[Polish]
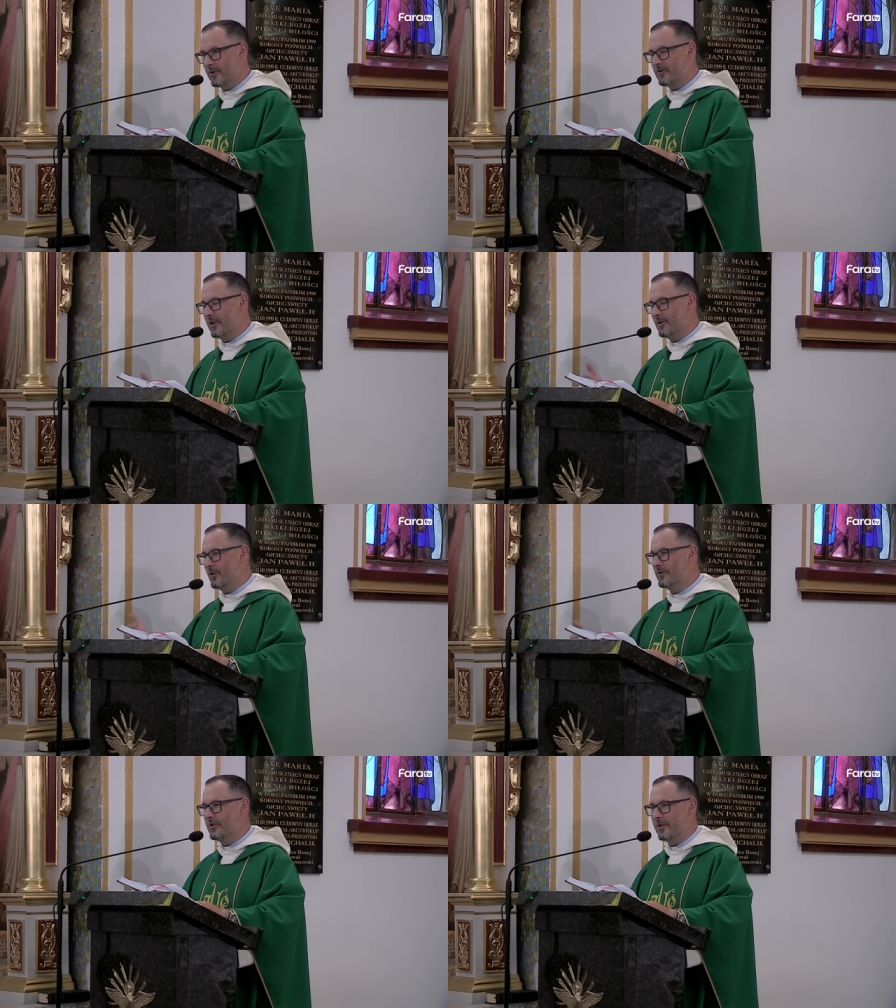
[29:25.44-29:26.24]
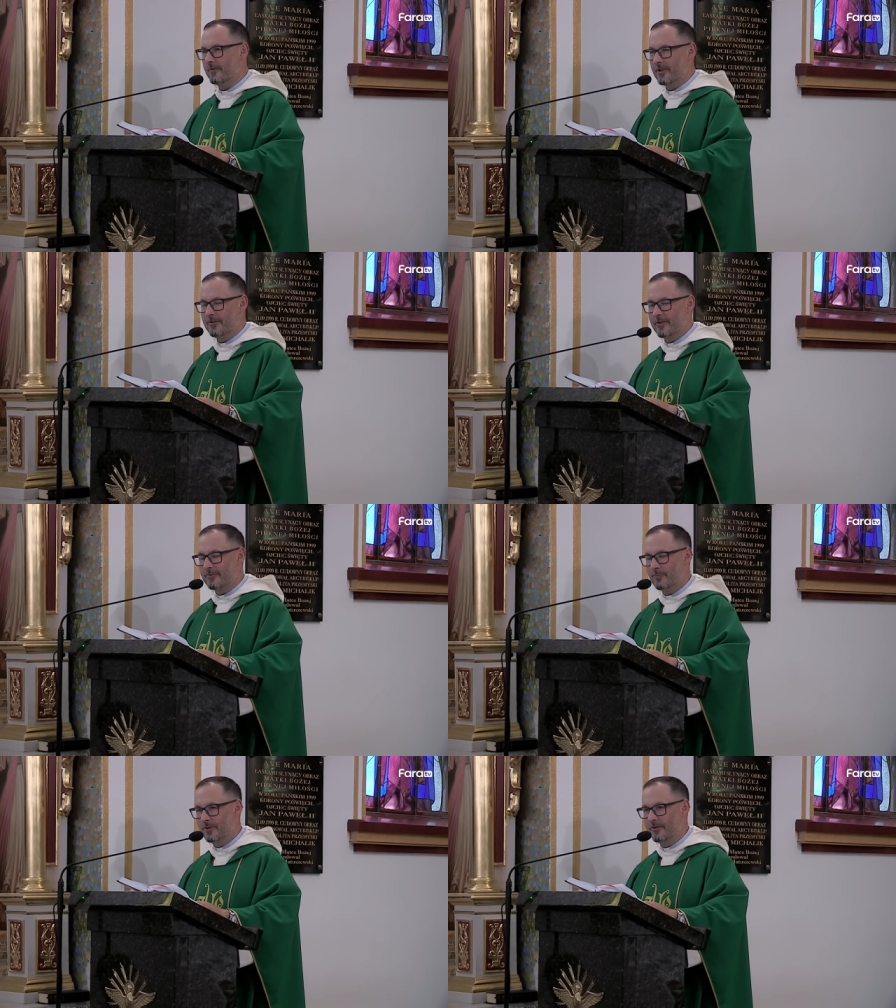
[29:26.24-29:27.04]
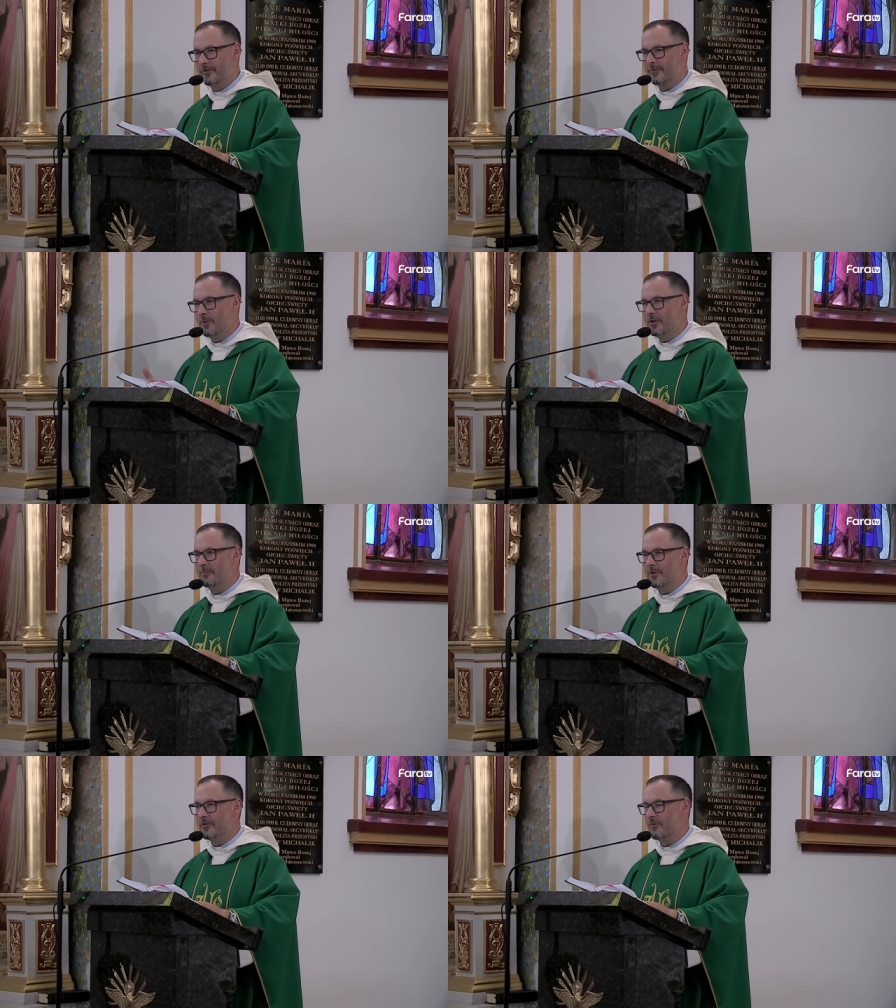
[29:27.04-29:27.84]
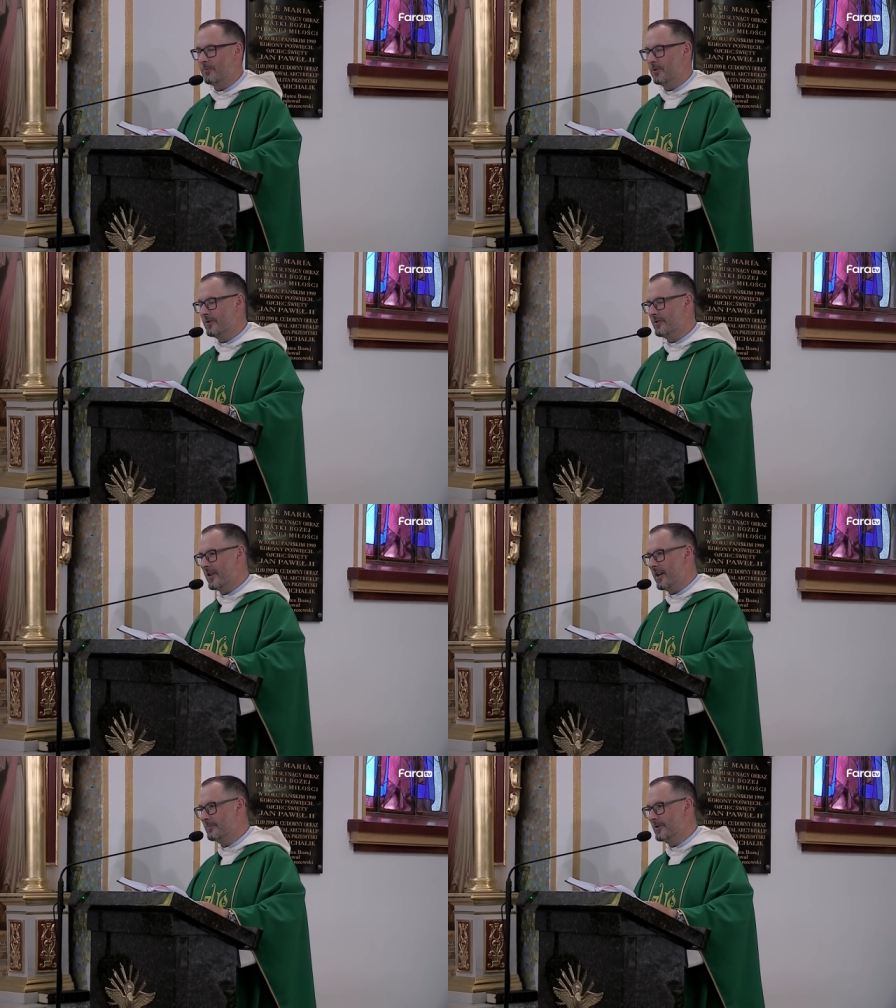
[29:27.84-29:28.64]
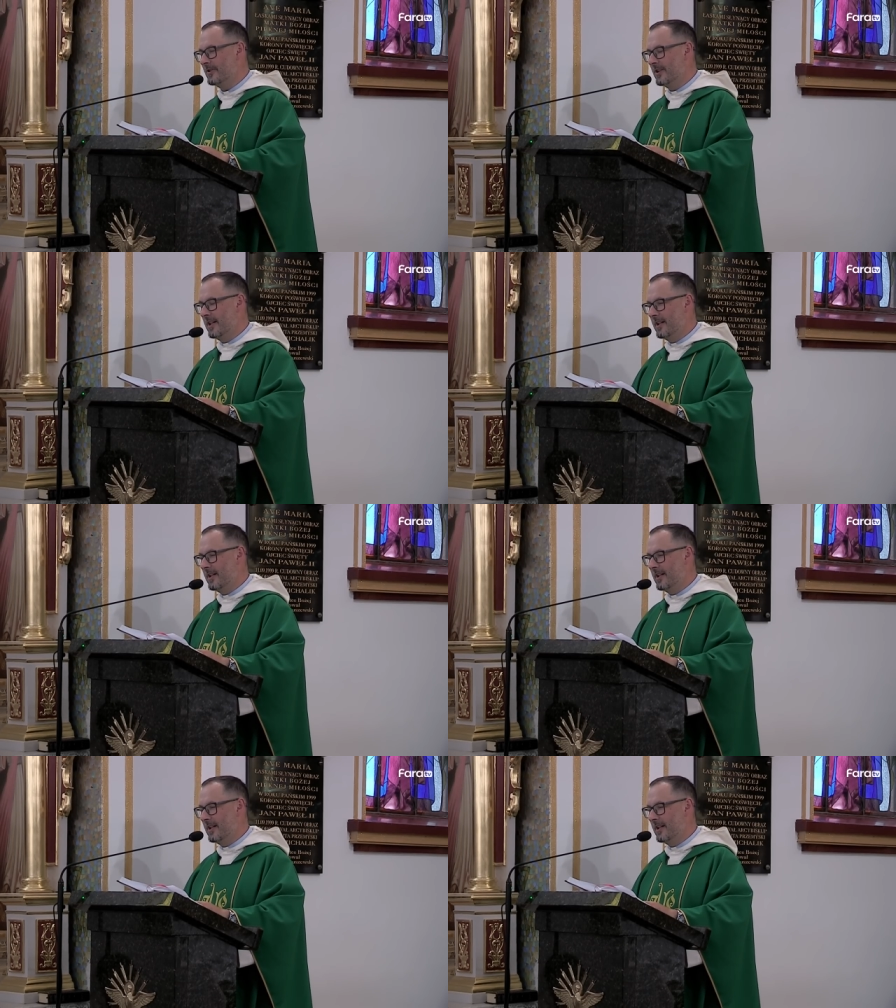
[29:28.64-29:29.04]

Przecież nie godzi się wejść z, moimi słabościami,